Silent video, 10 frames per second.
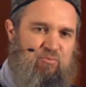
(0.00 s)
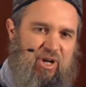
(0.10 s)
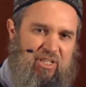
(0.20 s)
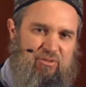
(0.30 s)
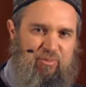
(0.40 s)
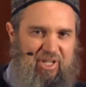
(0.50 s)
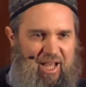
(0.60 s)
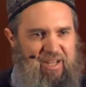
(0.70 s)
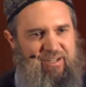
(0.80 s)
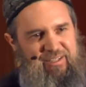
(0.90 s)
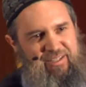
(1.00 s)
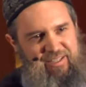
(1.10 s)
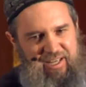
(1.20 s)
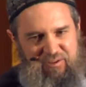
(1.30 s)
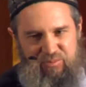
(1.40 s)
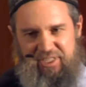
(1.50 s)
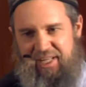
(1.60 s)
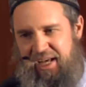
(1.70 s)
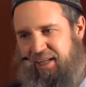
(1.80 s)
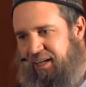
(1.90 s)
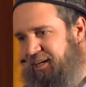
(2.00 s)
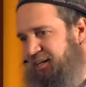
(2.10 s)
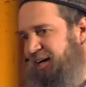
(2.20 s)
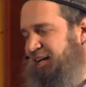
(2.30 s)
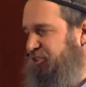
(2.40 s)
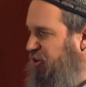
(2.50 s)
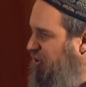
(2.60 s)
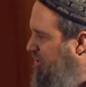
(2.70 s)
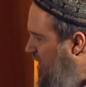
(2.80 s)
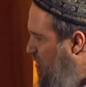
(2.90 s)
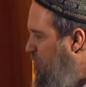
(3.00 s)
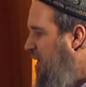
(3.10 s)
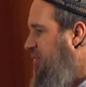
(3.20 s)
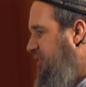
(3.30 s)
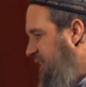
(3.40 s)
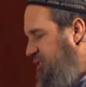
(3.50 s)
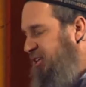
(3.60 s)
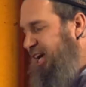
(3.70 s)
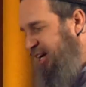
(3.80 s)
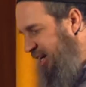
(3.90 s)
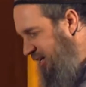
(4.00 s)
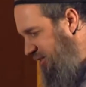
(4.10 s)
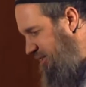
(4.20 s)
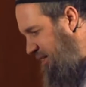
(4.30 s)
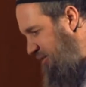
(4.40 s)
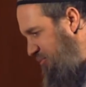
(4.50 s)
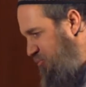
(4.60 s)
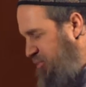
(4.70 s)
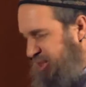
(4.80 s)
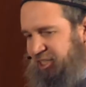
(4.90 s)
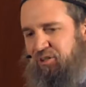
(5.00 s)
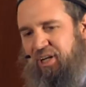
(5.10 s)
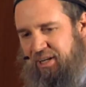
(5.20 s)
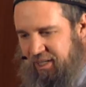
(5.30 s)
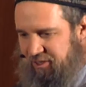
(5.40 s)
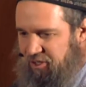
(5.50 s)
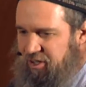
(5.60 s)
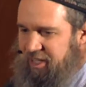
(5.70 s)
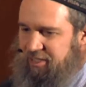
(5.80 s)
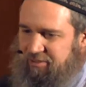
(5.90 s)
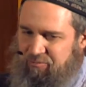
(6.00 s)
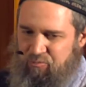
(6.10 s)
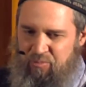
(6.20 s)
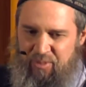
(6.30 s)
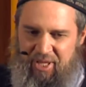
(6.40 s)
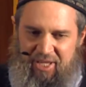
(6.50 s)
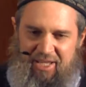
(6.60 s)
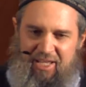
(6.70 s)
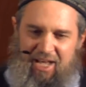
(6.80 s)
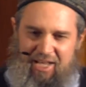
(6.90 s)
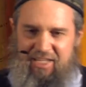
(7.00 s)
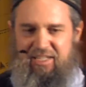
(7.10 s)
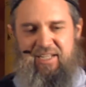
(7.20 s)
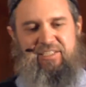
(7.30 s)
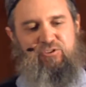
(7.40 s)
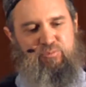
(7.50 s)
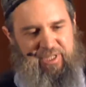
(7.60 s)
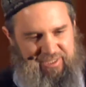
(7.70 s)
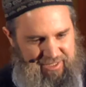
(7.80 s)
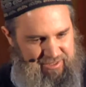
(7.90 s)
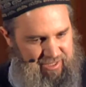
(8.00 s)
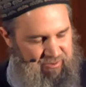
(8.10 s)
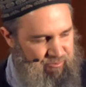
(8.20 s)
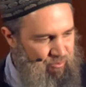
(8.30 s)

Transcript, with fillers: para inspirar e invitar a todos los seres humanos, de todas las creencias, de todas las naciones, a ir hacia su presencia,